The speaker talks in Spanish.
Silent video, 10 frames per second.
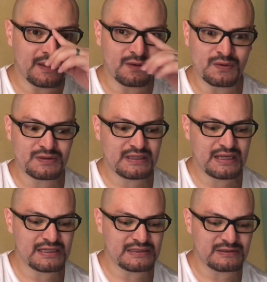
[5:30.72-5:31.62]

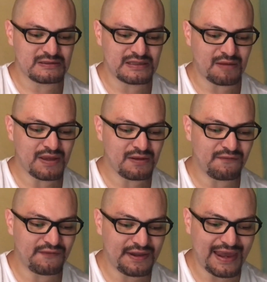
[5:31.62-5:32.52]
Entonces también
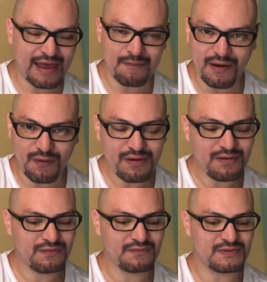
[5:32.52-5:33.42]
no fue el de la
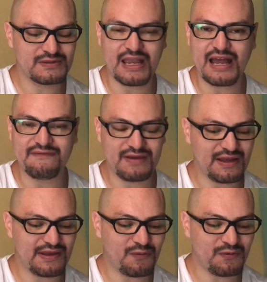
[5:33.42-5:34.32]
mejor, se
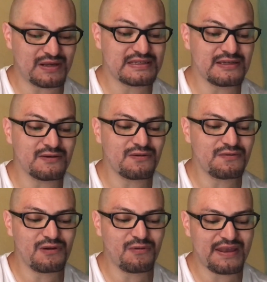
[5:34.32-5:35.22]
califica de 1 a
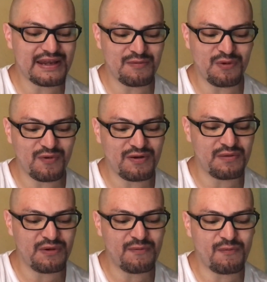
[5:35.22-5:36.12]
5, no lo voy a dar ni muy bueno
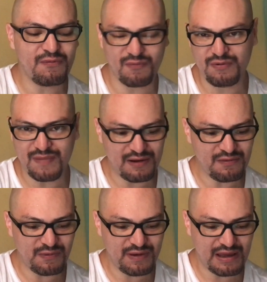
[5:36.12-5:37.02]
ni muy, muy,
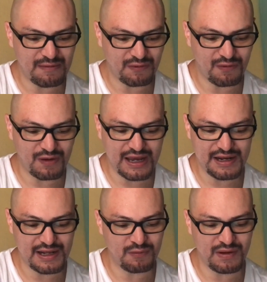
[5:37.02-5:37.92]
malo, me voy a colocar
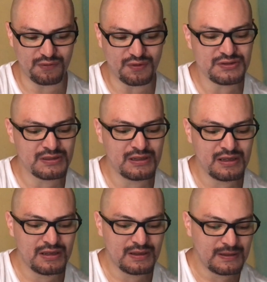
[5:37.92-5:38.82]
en el número 2.
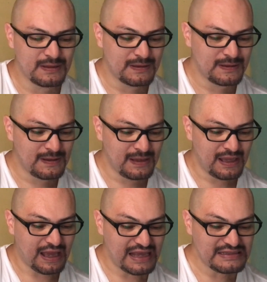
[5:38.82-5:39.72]

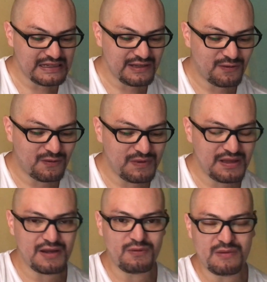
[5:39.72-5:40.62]
¿Has tenido COVID
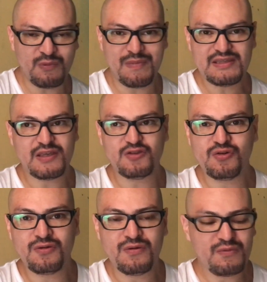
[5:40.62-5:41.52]
en el último mes?
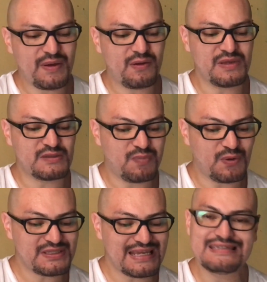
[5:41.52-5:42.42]
Yo no, pero mi
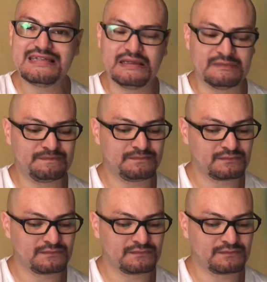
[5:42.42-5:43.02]
esposa sí.